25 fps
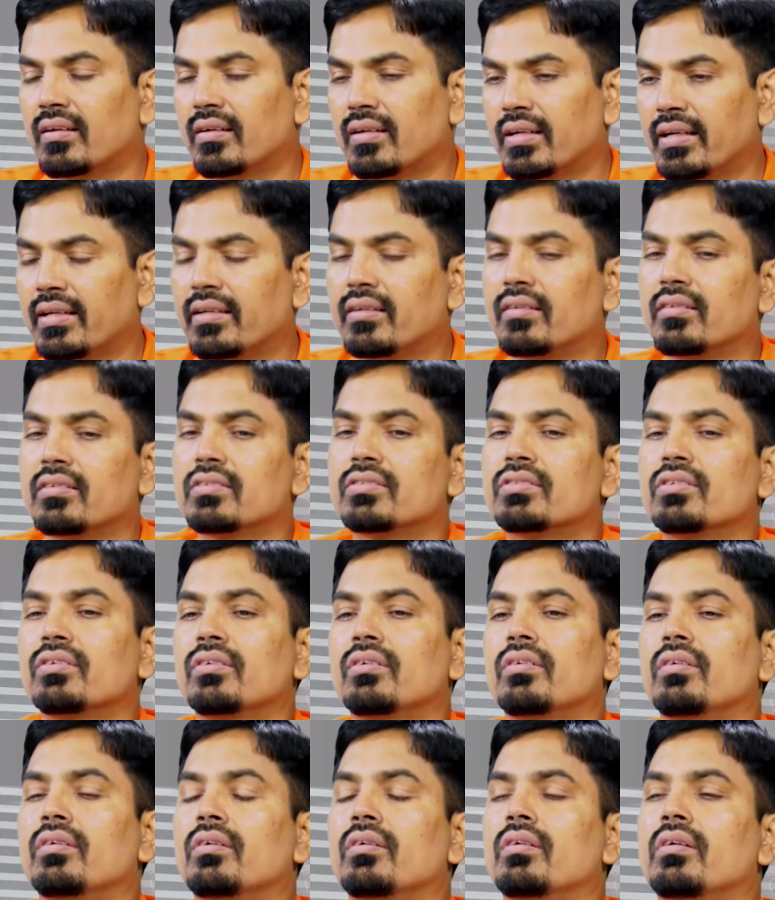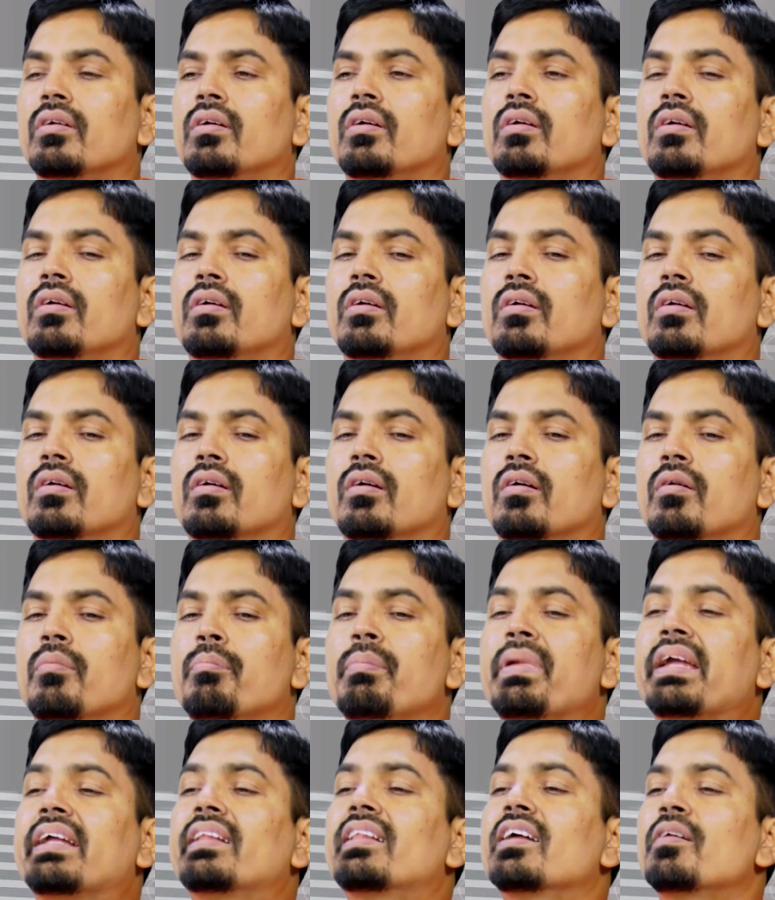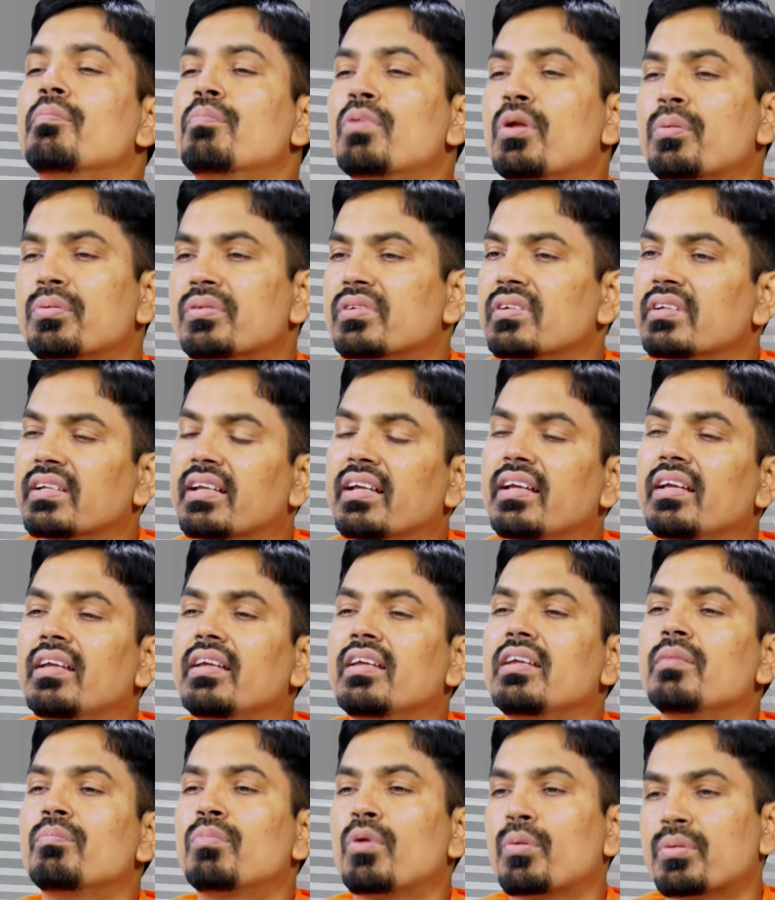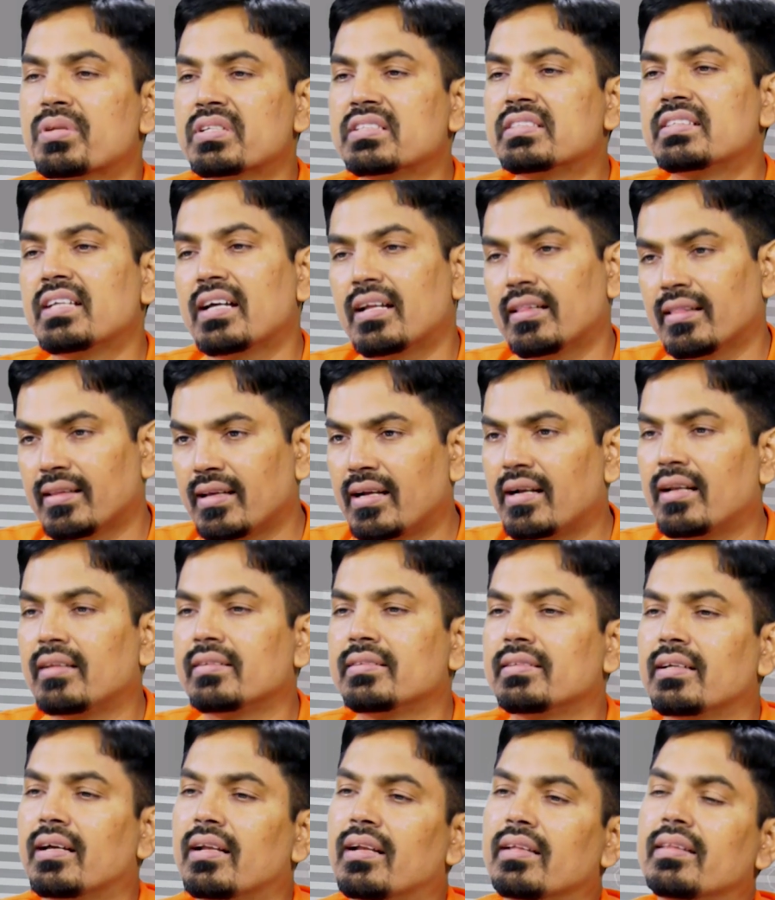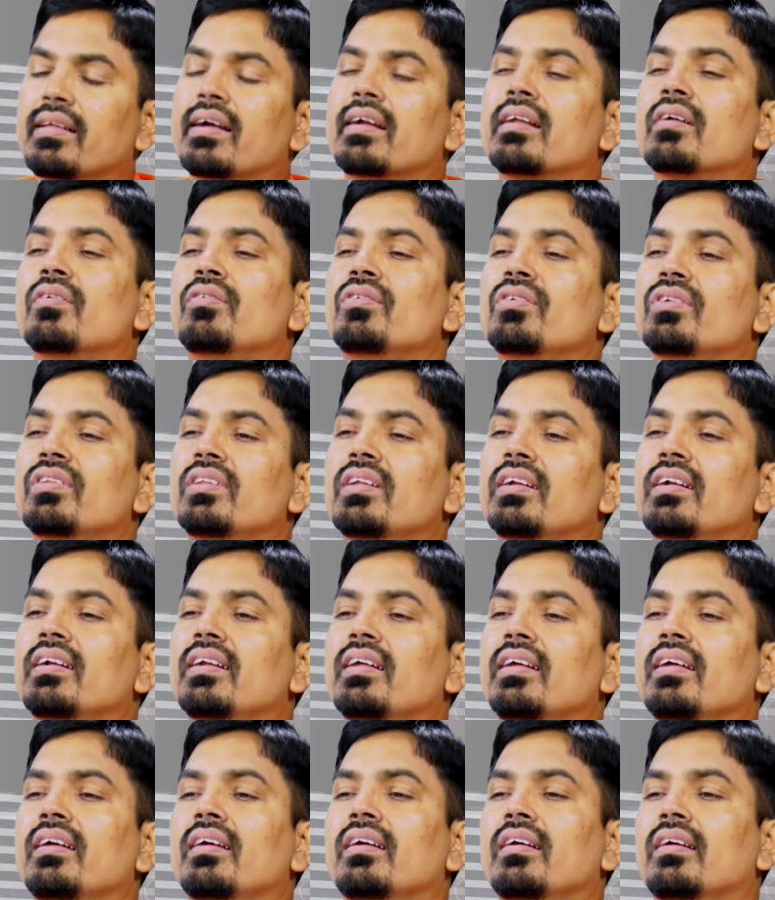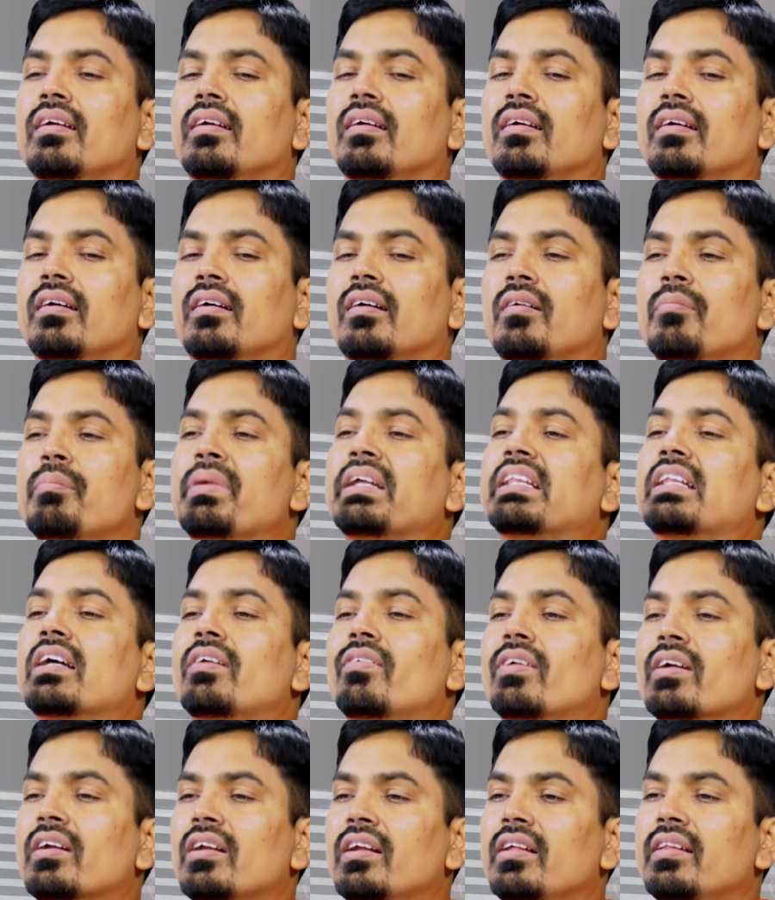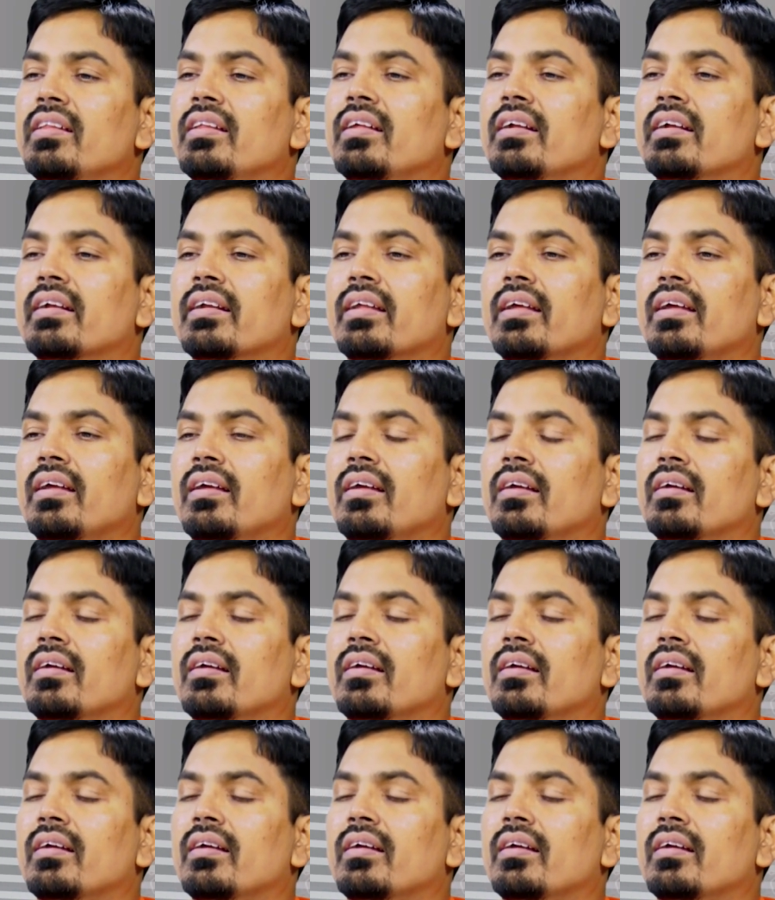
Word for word: రైట్ సో మిగతా ప్రొఫెషన్కి ఈ ప్రొఫెషన్ చాలా తేడా చాలా తేడా ఉంటుందండి మిగతా వాటిలో ఏంటంటే